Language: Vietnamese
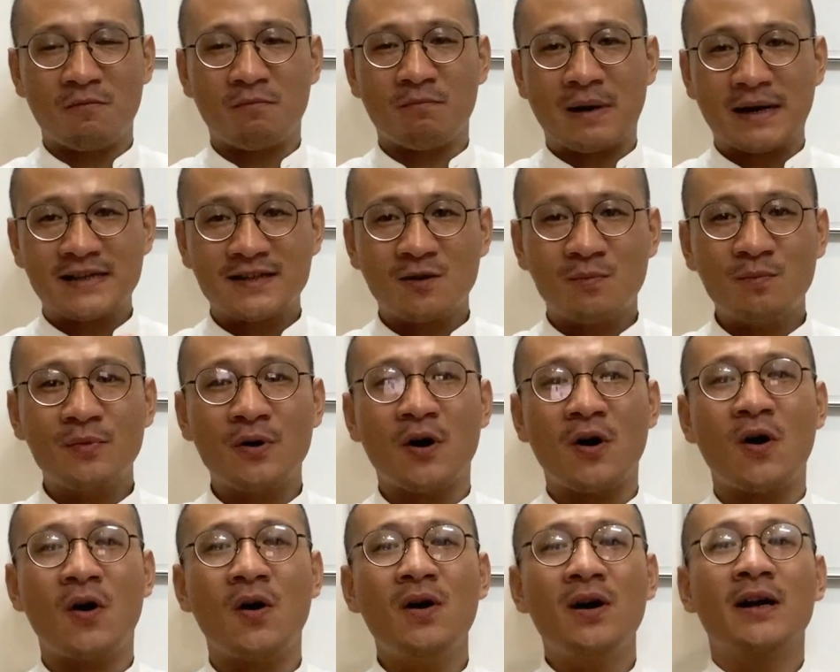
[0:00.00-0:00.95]
mà trong
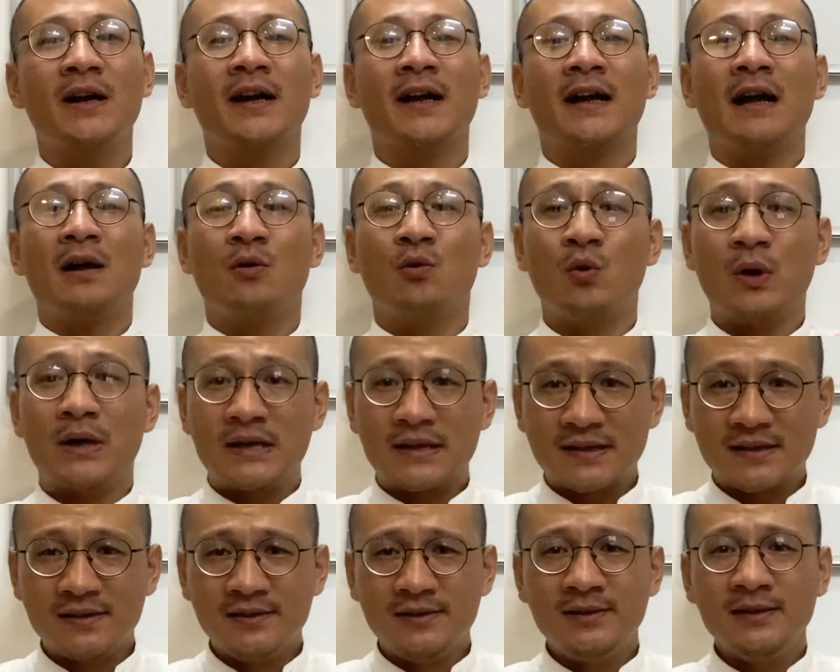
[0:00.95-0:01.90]
đó các luận
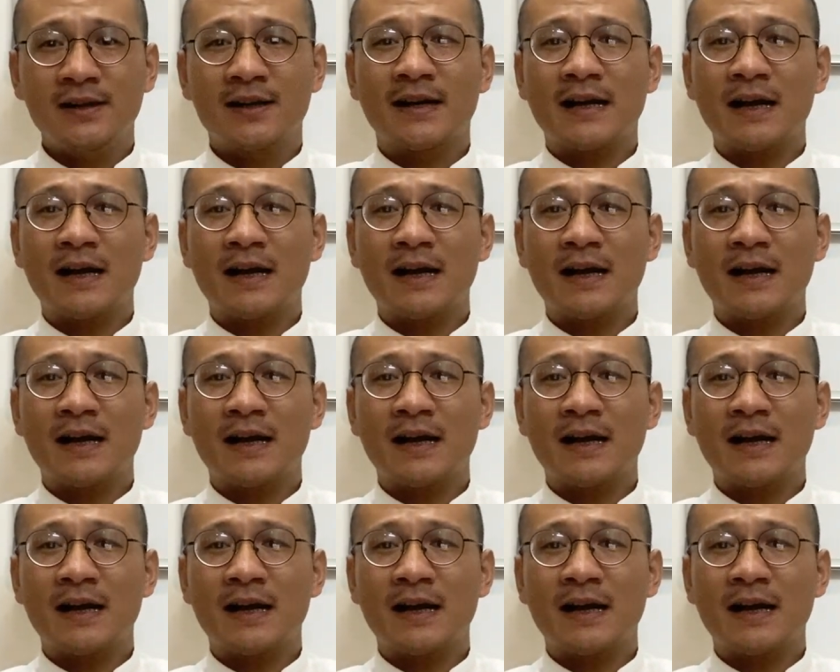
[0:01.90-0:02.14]
cứ,